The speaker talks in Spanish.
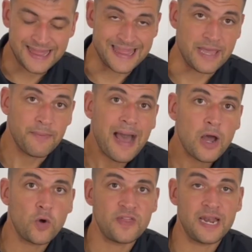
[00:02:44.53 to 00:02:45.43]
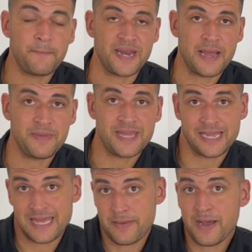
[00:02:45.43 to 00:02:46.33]
debajo de la pirámide,
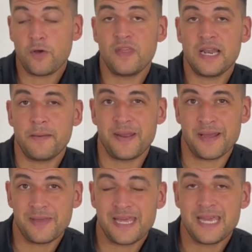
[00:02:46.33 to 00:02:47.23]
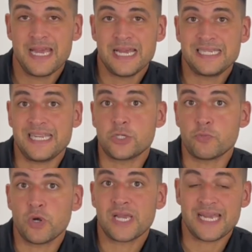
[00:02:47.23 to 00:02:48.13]
que debajo de la pirámide se supone